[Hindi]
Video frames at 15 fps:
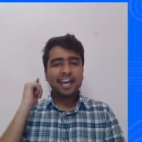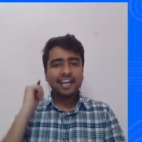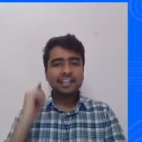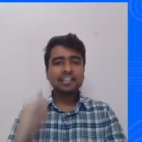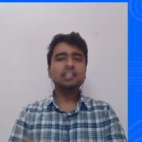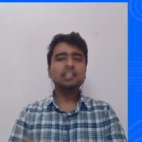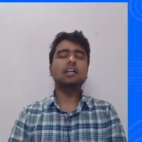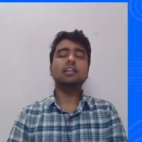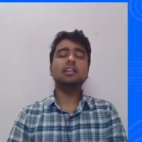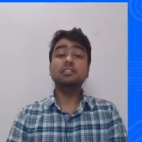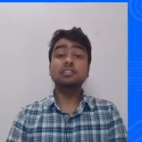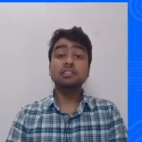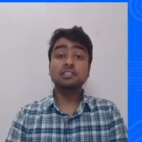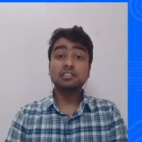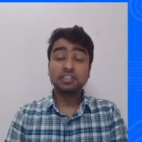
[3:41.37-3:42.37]
एनी
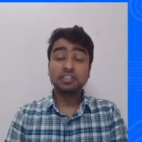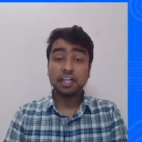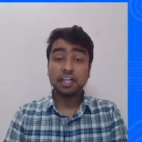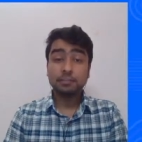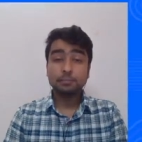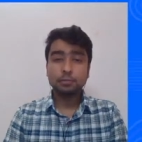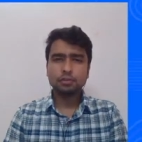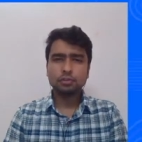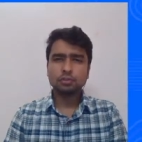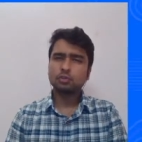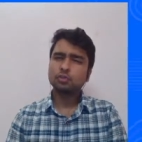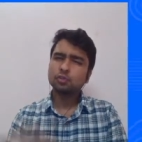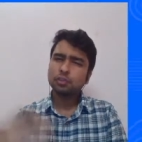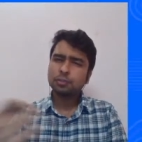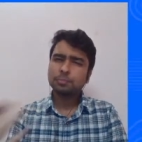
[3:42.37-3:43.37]
अदर स्टेट बोर्ड
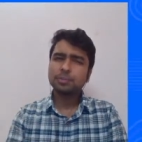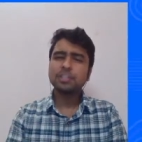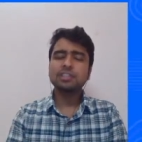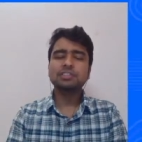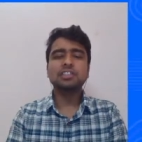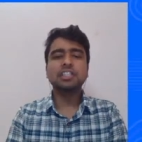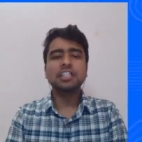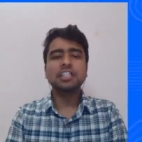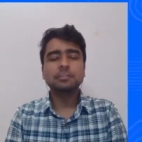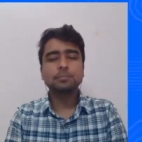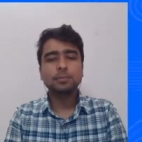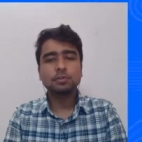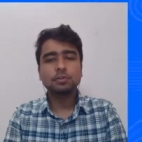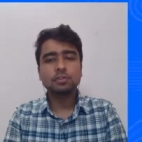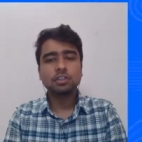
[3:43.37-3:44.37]
कोई भी स्टेट
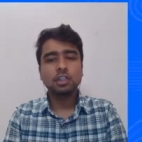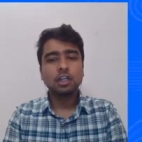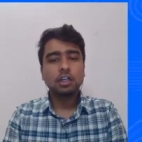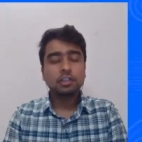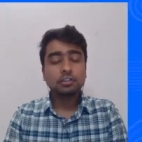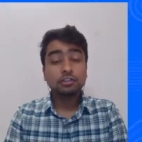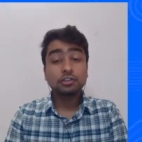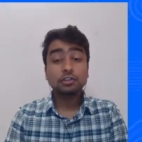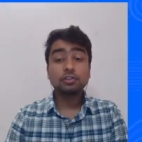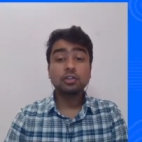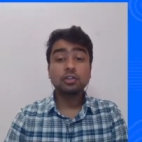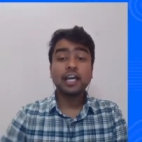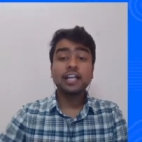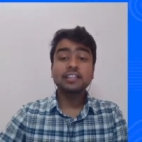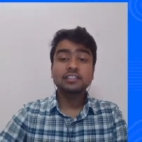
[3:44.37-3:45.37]
बोर्ड जो
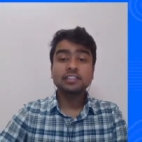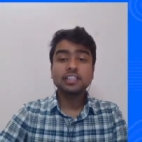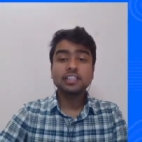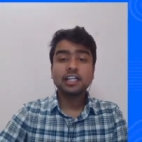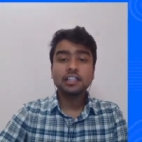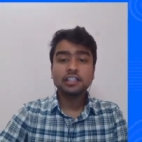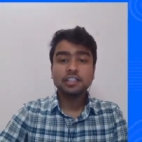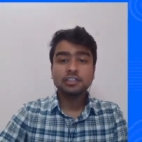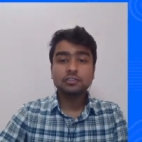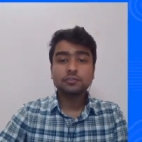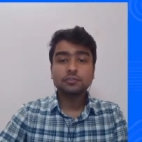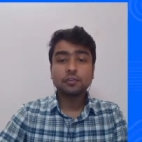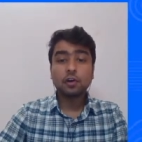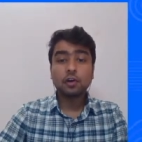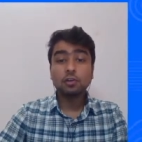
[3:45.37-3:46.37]
एनसीईआरटी e को
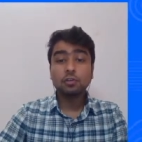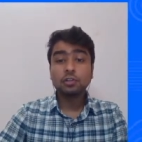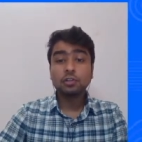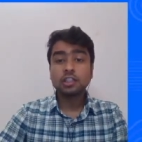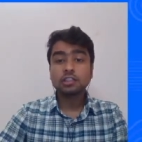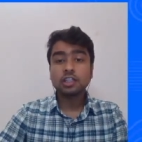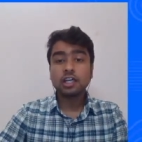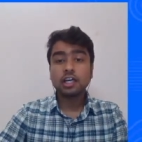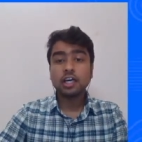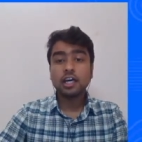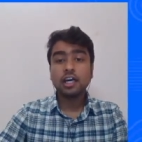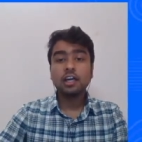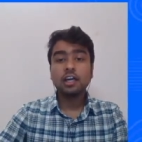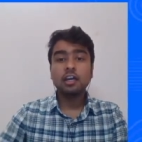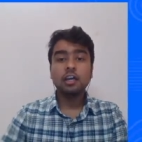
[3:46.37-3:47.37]
फॉलो करता
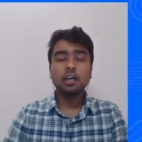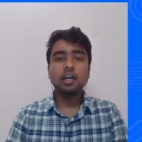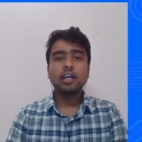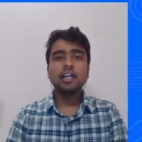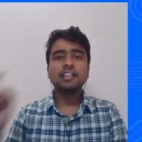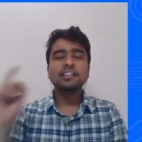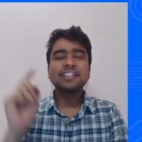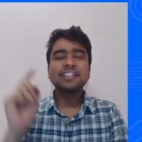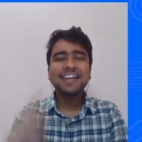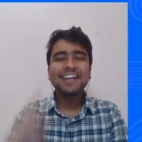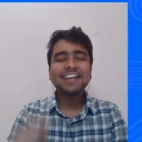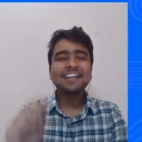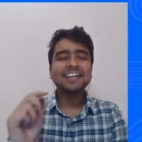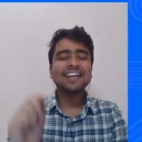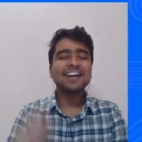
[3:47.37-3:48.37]
है दे
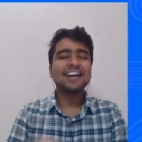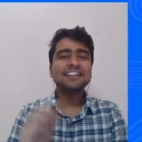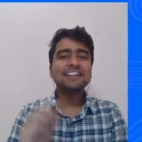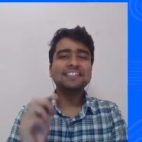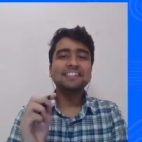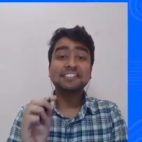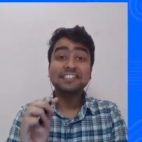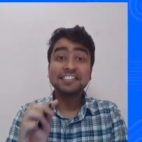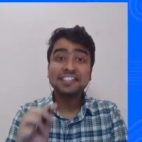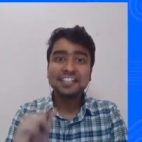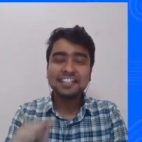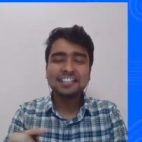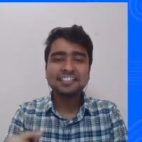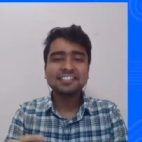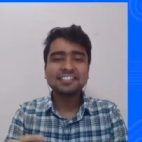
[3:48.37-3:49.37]
कैन
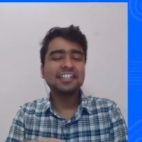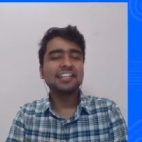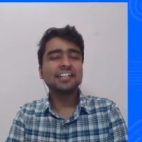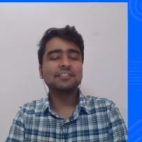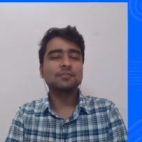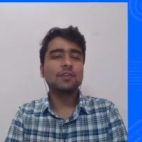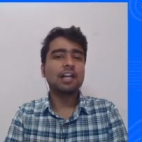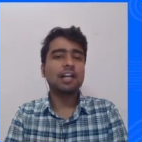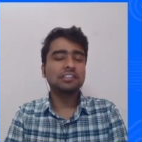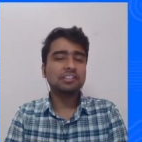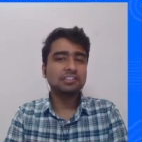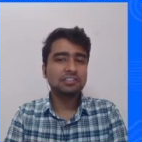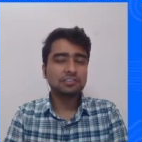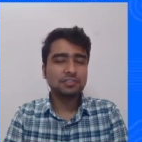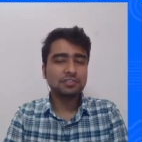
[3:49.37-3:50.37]
रियली टेक
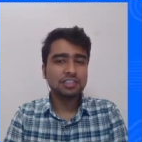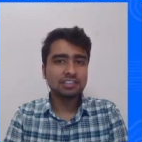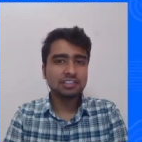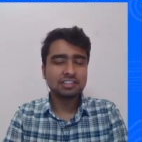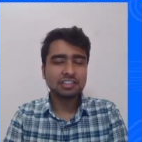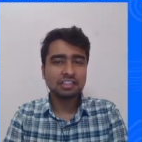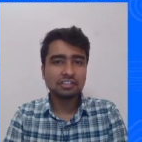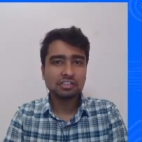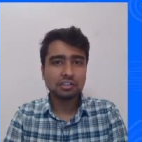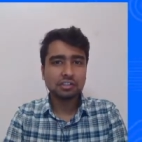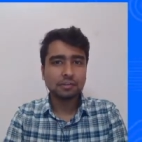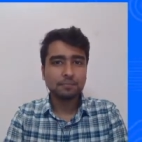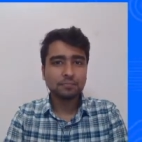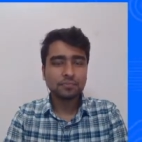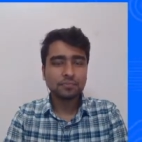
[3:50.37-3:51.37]
एडवांटेज ऑफ दिस
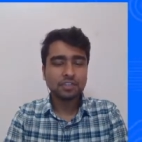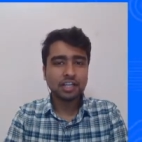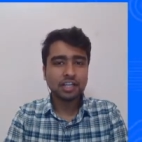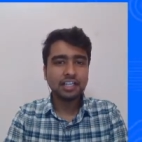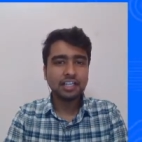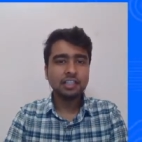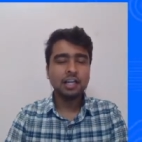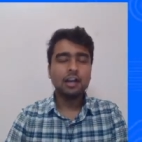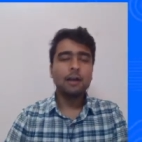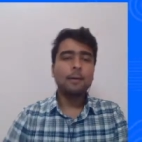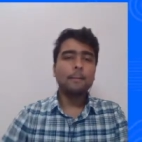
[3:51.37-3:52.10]
सेशन राइट